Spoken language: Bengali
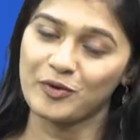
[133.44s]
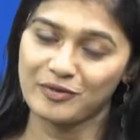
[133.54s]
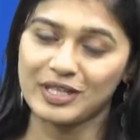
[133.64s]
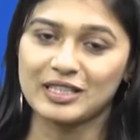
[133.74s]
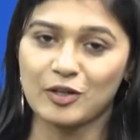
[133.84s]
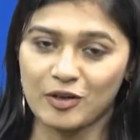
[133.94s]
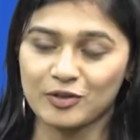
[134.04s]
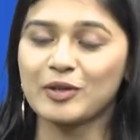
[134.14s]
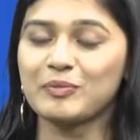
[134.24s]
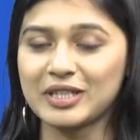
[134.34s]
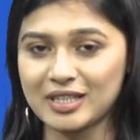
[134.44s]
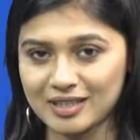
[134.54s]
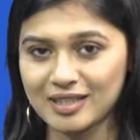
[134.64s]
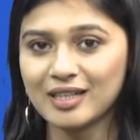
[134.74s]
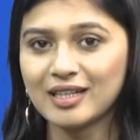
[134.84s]
ওই ফিলটা হয়তো আপনাদের
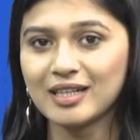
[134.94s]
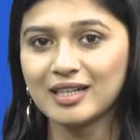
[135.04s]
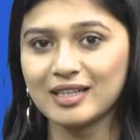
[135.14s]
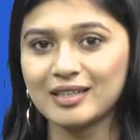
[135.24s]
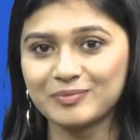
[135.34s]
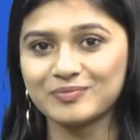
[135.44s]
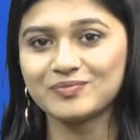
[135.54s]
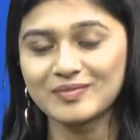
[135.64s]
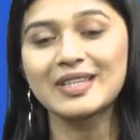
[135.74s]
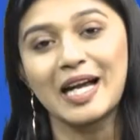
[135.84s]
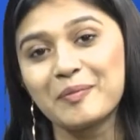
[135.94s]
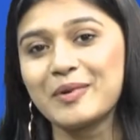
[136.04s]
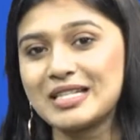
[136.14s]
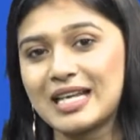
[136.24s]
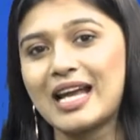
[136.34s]

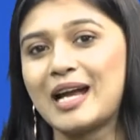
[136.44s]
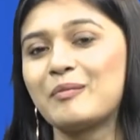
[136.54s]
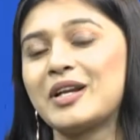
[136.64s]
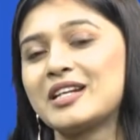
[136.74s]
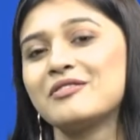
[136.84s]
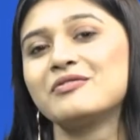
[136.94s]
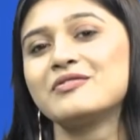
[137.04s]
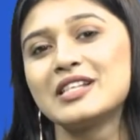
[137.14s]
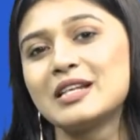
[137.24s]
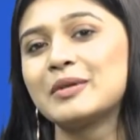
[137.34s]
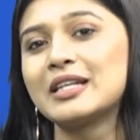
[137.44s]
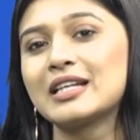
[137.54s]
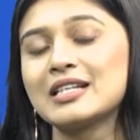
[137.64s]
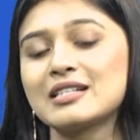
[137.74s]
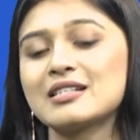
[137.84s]
থাকবে যে হ্যাঁ আমরা একটা সিনেমা
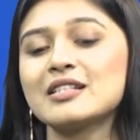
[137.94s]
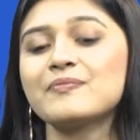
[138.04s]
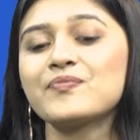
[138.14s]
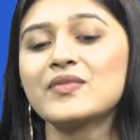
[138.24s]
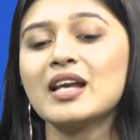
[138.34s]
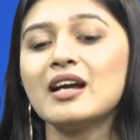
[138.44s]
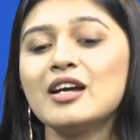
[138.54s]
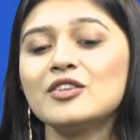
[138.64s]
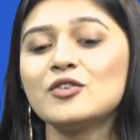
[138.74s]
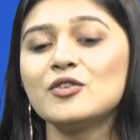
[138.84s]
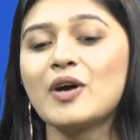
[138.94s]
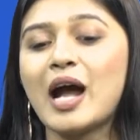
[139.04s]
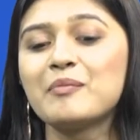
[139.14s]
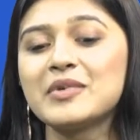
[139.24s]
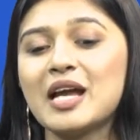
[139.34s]
দেখে এসেছি তো
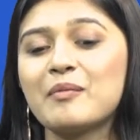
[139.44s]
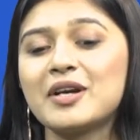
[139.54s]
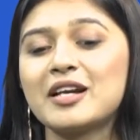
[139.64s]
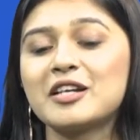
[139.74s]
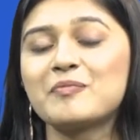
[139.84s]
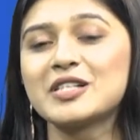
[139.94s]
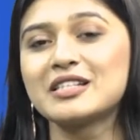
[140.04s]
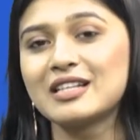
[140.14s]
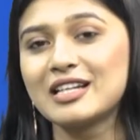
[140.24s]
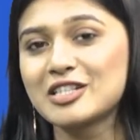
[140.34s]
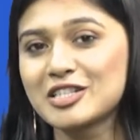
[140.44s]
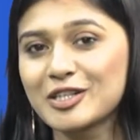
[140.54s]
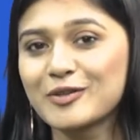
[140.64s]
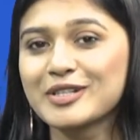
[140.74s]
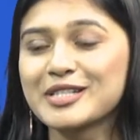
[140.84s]
আমি আমার হান্ড্রেড পার্সেন্ট দেওয়ার
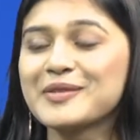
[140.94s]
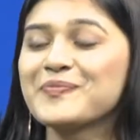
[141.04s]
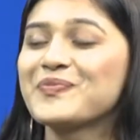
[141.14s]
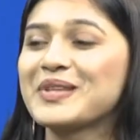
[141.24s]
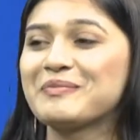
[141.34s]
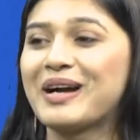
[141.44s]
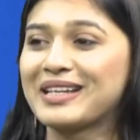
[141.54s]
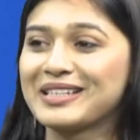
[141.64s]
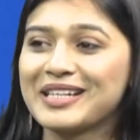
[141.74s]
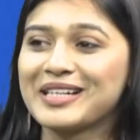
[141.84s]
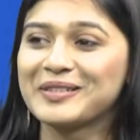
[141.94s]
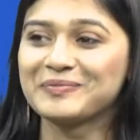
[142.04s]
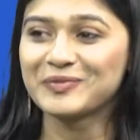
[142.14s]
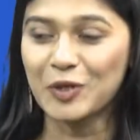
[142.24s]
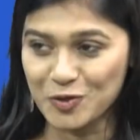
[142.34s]
চেষ্টা করেছি বাকিটা
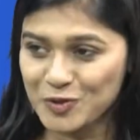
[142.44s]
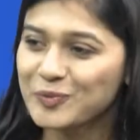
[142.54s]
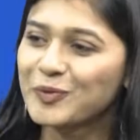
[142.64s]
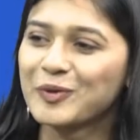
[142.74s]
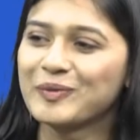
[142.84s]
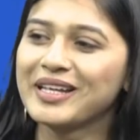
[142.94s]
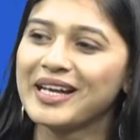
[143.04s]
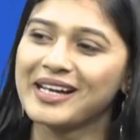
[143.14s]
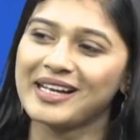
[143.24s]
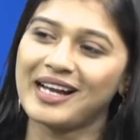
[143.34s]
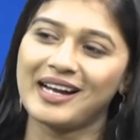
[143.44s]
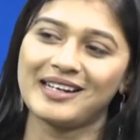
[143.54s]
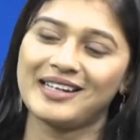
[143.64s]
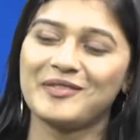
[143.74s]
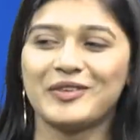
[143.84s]
দর্শক বলবে
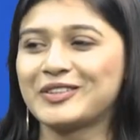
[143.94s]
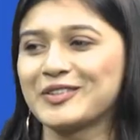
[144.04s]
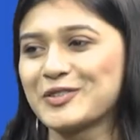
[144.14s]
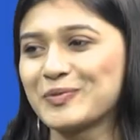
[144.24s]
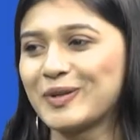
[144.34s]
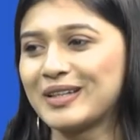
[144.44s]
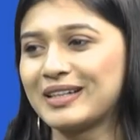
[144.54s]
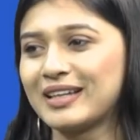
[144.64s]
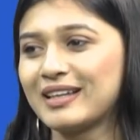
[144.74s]
আর আমার তো কিছু বলার নেই